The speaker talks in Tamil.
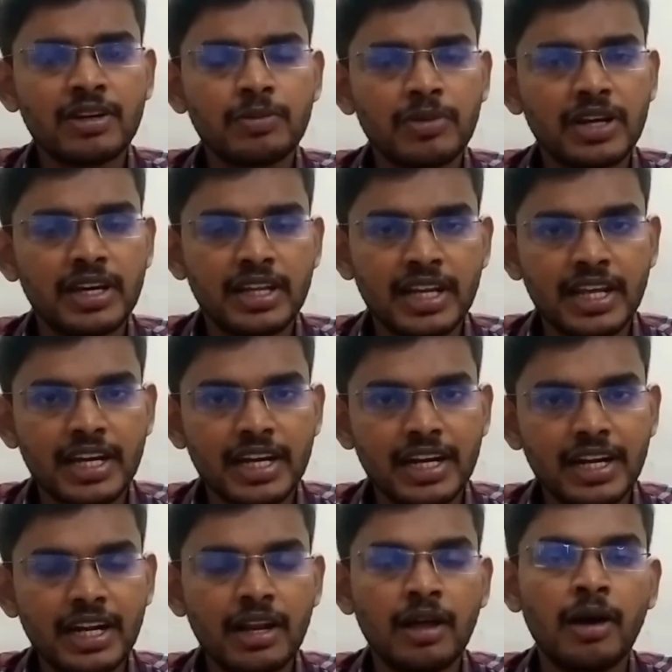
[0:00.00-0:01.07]
வரும்
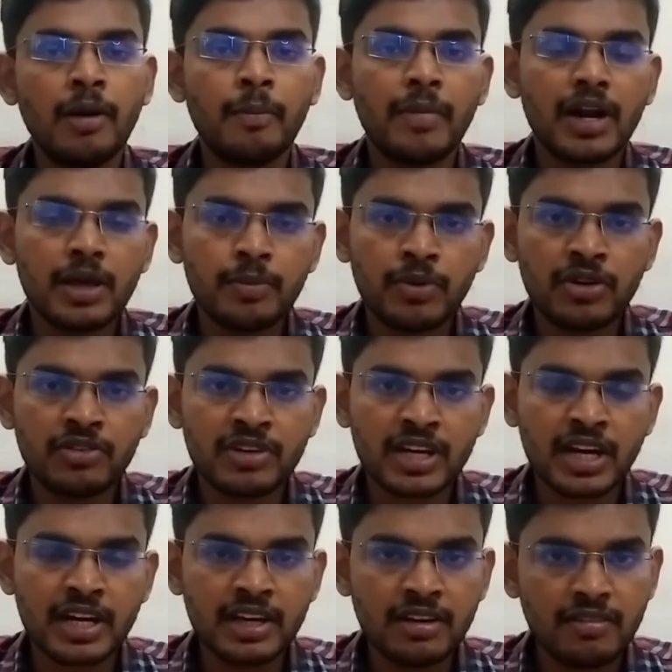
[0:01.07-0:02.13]
நேரங்களில்
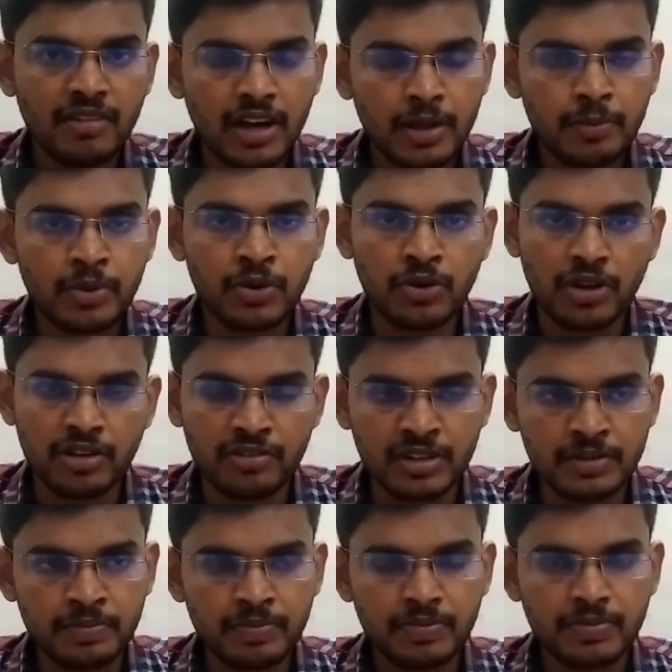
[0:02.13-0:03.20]
மழைப்பொழிவிற்கான வாய்ப்பு குறைவு